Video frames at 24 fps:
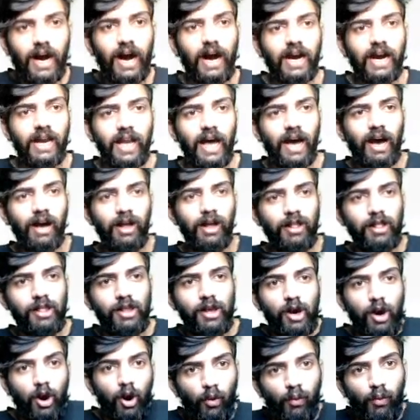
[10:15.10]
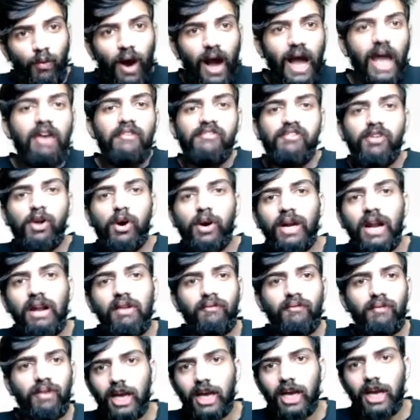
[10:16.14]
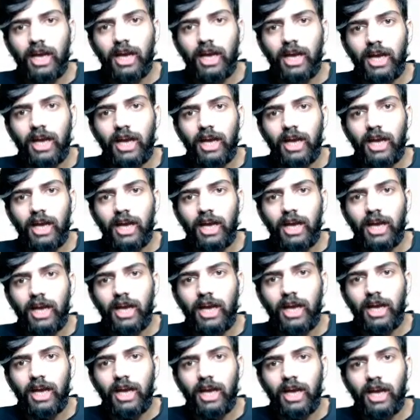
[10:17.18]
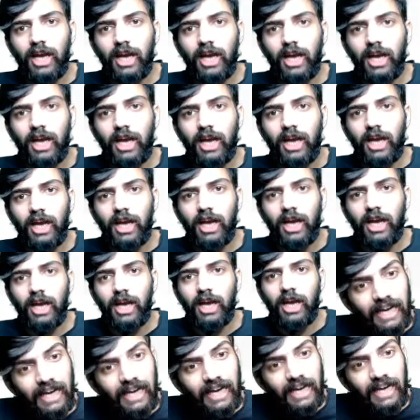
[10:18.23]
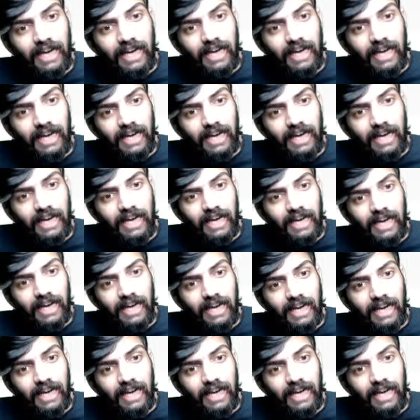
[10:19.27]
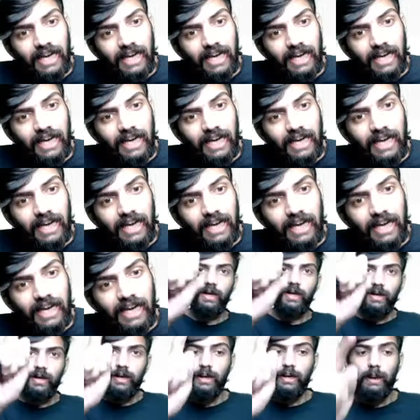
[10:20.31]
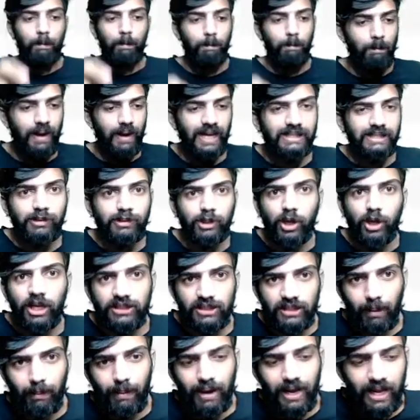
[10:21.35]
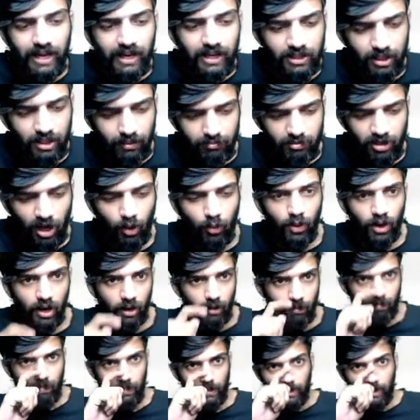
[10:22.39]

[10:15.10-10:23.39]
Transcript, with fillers: अगला वाई फ्लोरल और कॉमनली यूज फॉर दी आइडेंटिफिकेशन वेरी इंपॉर्टेंट भैया मैं इसमें थोड़ा समय लेके समझाऊंगा